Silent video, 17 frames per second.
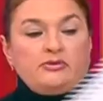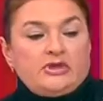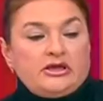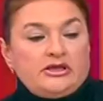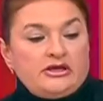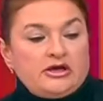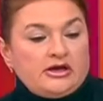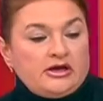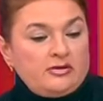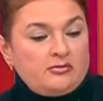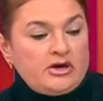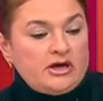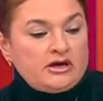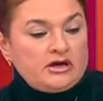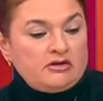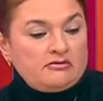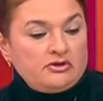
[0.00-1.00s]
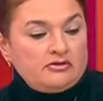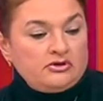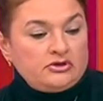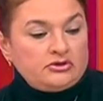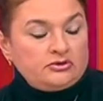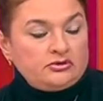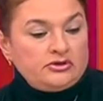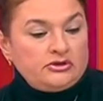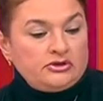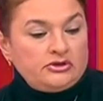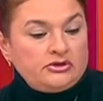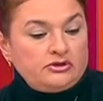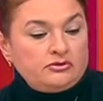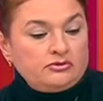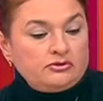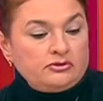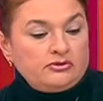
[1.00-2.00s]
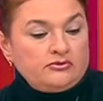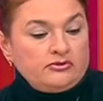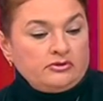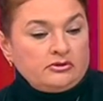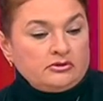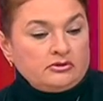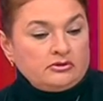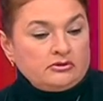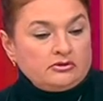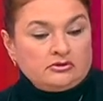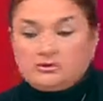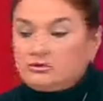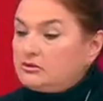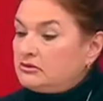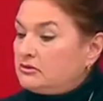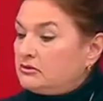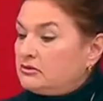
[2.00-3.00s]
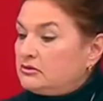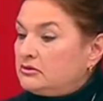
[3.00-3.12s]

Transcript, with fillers: имя некой Марковой Виктории Григорьевны. То